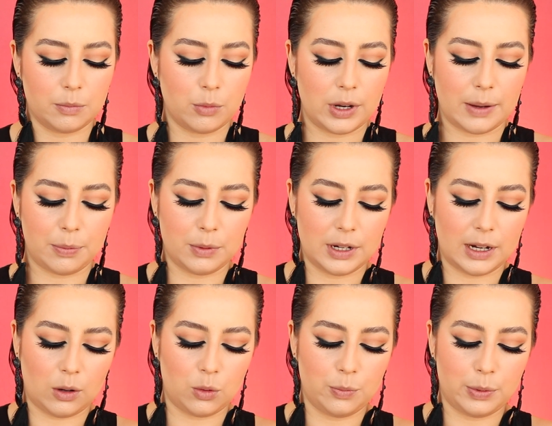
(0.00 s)
Voy a
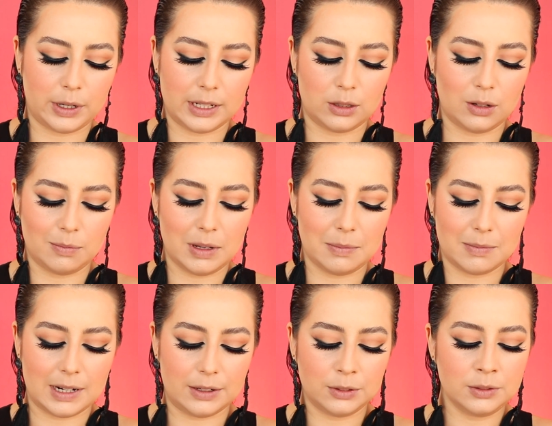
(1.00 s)
ponerlo un poquito en mi
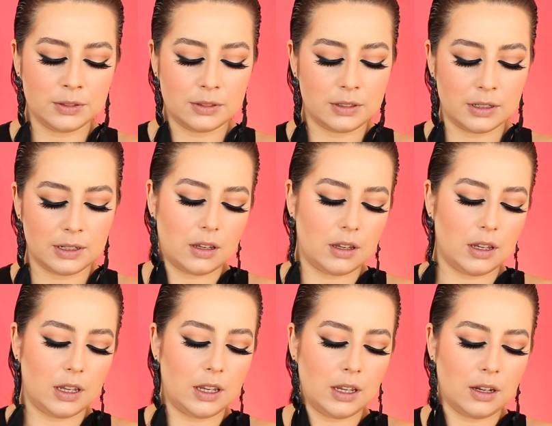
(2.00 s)
mano
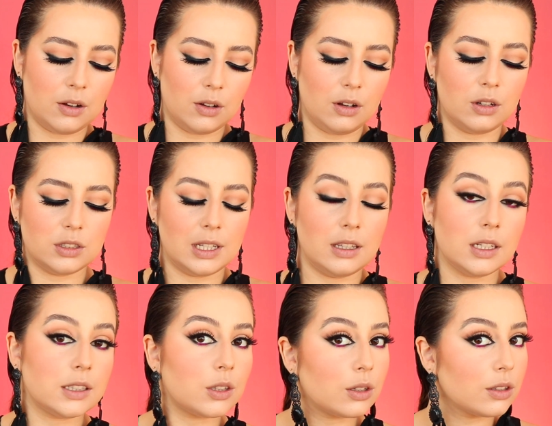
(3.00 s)
y con los
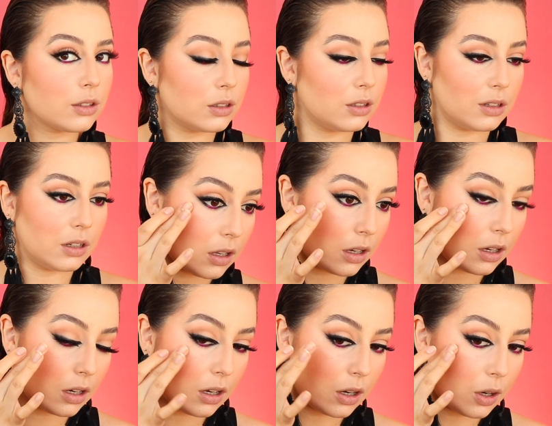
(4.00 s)
deditos
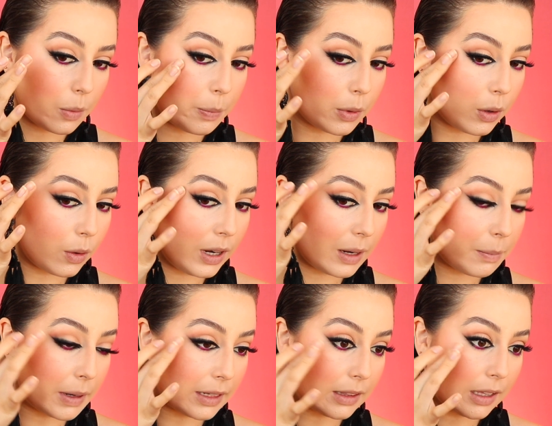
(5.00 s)
lo pongo en la
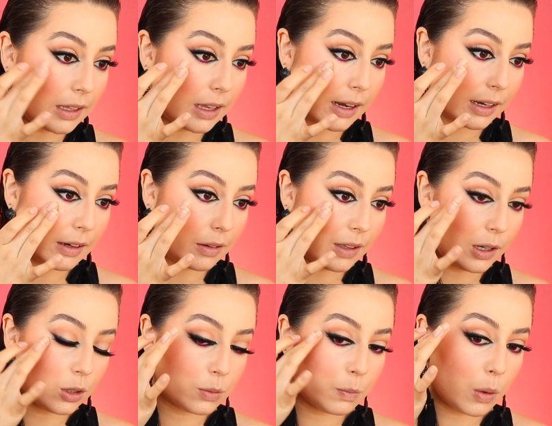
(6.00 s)
parte de arriba de
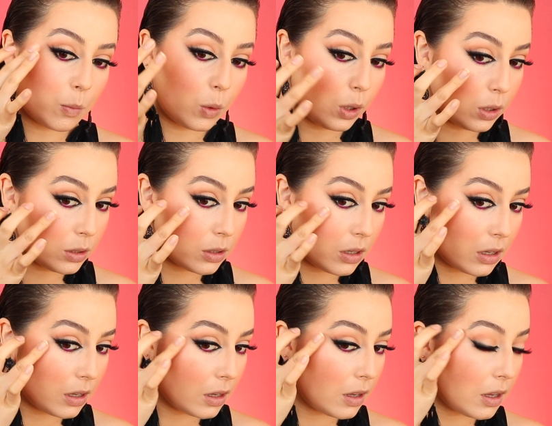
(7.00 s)
los pómulos.
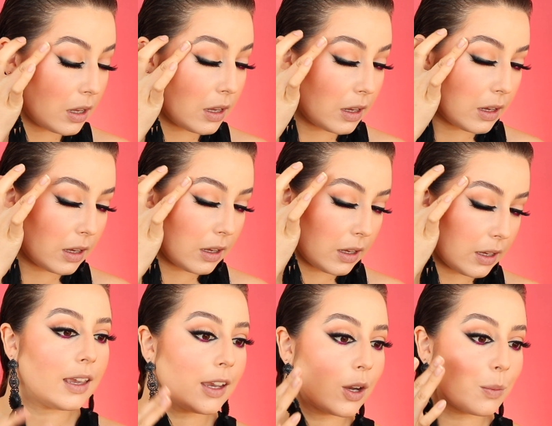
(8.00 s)

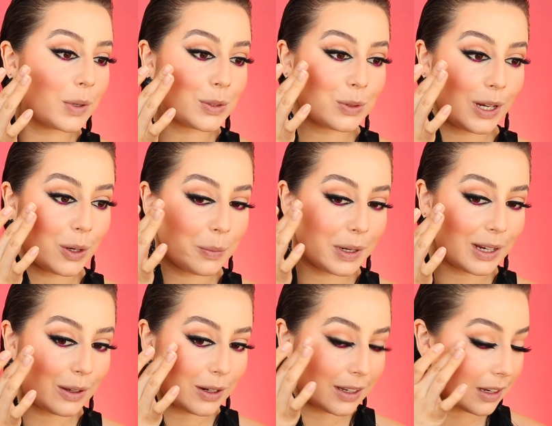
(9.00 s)
Y como es un
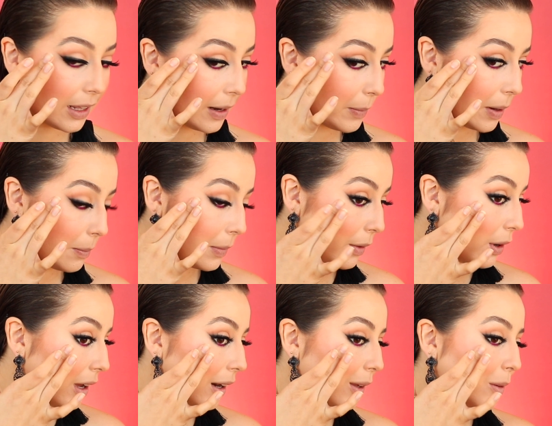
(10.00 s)
iluminador en crema, me
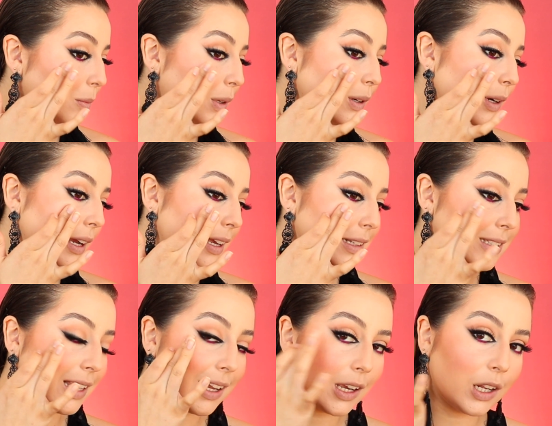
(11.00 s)
va a dar como
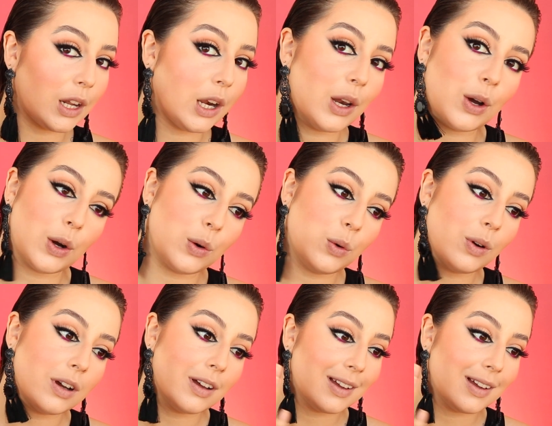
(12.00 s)
ese glow